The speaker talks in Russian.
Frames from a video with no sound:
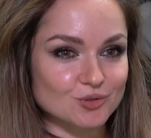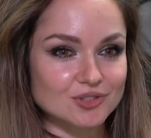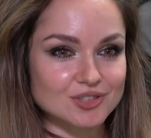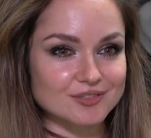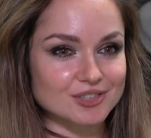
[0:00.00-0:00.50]
ну,
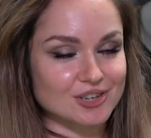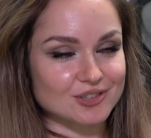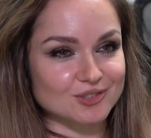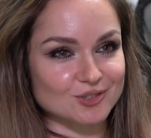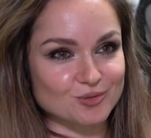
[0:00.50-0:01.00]
это
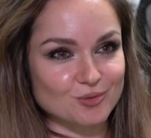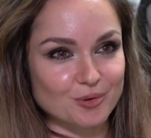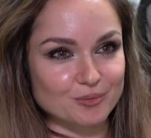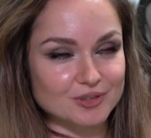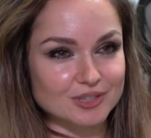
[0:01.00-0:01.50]
совершенно
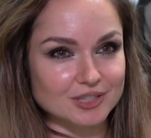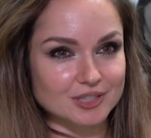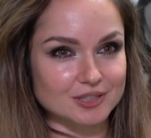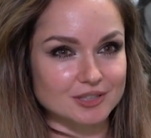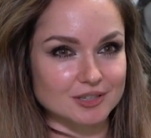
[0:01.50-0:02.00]
другой мир,
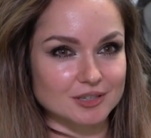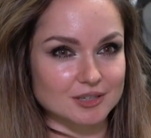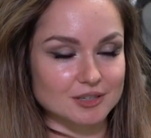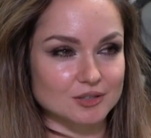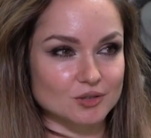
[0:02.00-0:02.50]

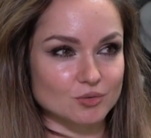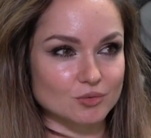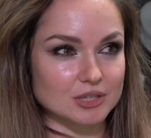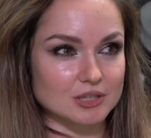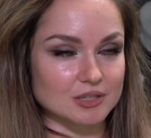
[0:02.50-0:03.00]
это
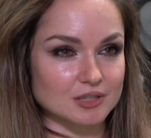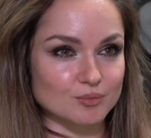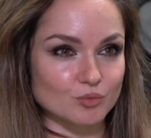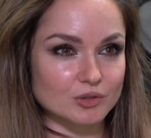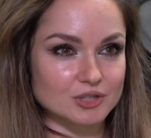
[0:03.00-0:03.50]
другие
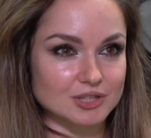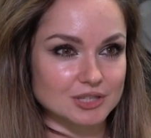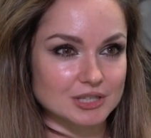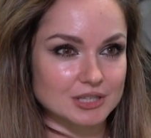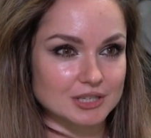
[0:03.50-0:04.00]

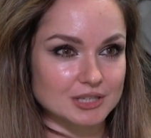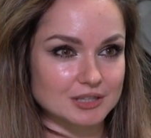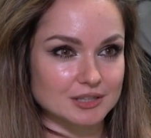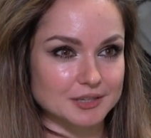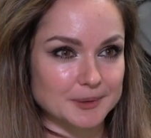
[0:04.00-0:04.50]
эмоции,
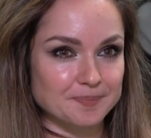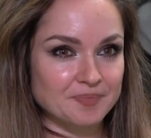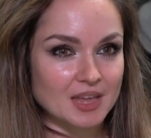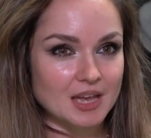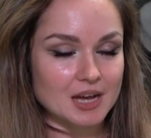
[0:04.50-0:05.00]
это
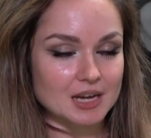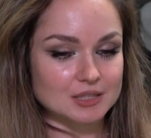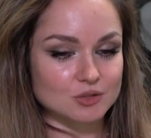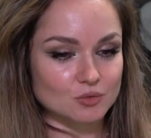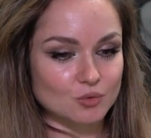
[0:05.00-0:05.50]

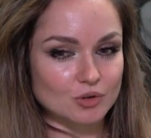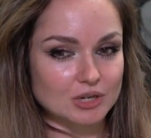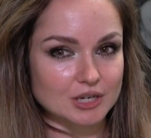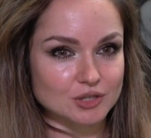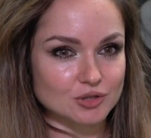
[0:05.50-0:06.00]

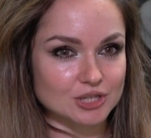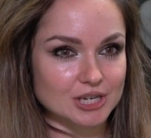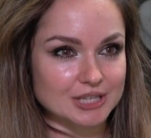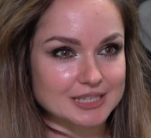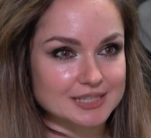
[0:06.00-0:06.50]
другое
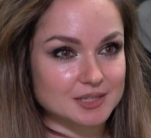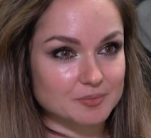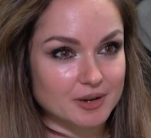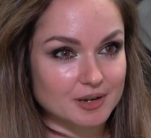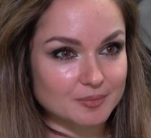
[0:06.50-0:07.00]
ощущение
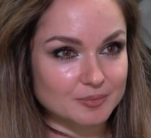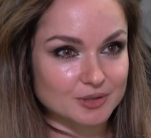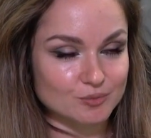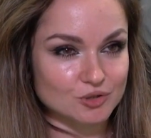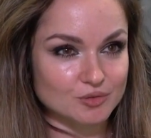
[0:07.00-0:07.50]
себя,
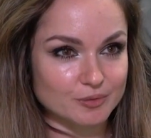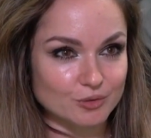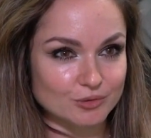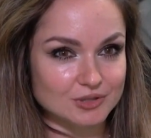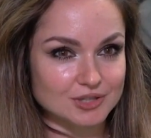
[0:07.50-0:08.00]
потому что
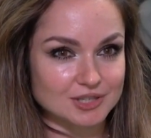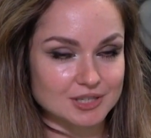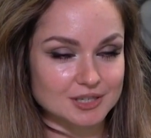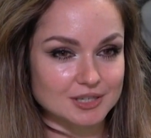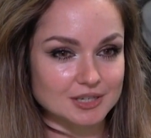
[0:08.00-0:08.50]

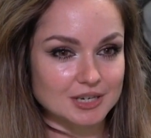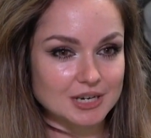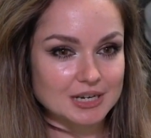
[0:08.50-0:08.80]
приходится